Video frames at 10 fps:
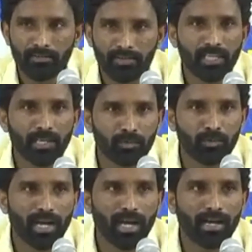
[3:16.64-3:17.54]
విషయం
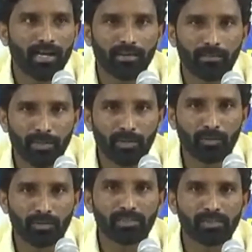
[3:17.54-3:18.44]
కూడా మీరు
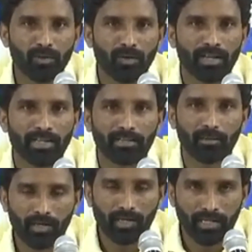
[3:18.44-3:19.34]
గుర్తించుకోవాలి
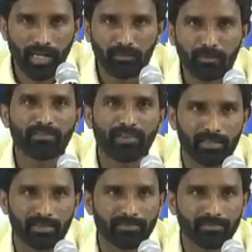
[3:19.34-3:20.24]
ఒక్కటి కూడా
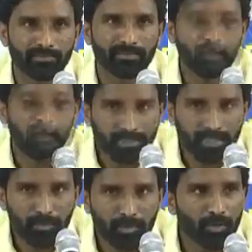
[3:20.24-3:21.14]
ఇవ్వలేదు
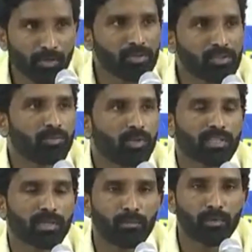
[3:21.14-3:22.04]
మొత్తం క్యూ న్యూస్
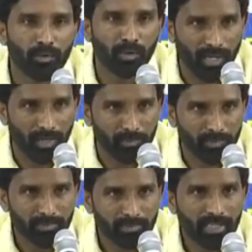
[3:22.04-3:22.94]
మొత్తం మున్నూరు కాపు
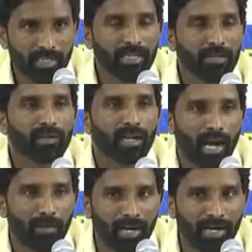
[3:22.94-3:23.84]
నిన్ను
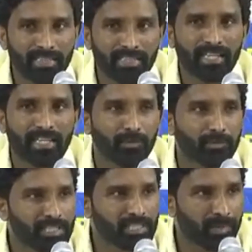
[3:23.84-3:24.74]
కాపాడింది నిన్ను
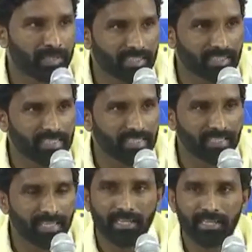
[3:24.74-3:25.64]
పెంచి పెద్ద
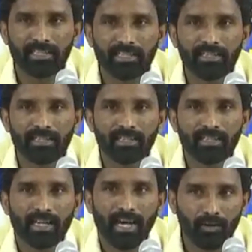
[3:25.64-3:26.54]
చేసింది
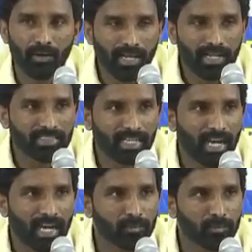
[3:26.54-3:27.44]
కరోనా
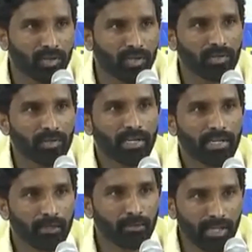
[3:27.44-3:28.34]
కష్టకాలంలో
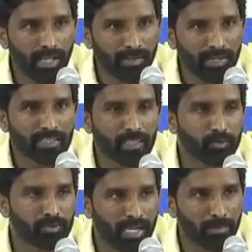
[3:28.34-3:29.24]
నిన్ను లేవనెత్తి
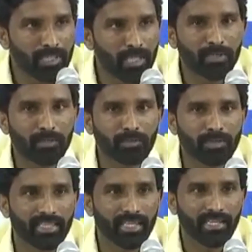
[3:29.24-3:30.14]
భుజాల మీద
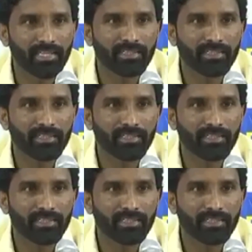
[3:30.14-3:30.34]
పెట్టుకున్నది